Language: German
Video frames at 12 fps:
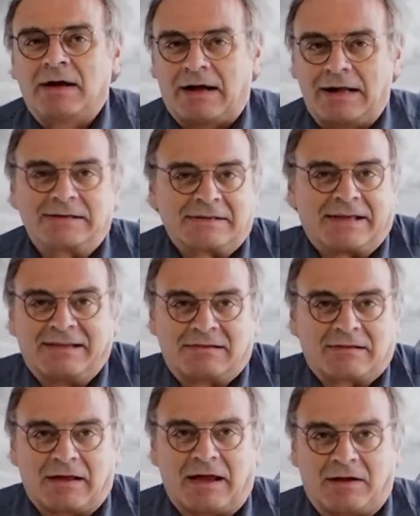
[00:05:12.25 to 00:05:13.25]
halt
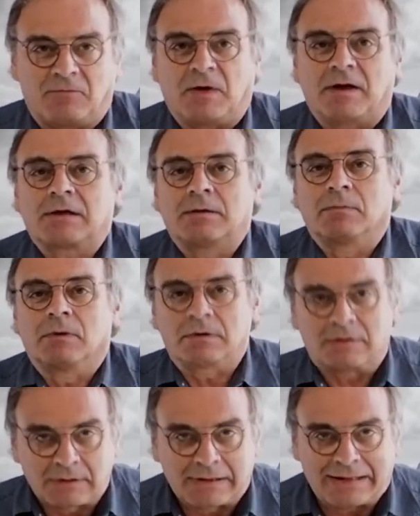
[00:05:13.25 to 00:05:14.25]
ganz einfach immer
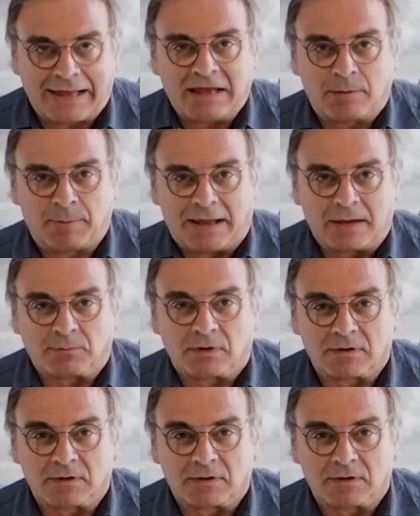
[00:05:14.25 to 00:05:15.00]
gleich bleibt.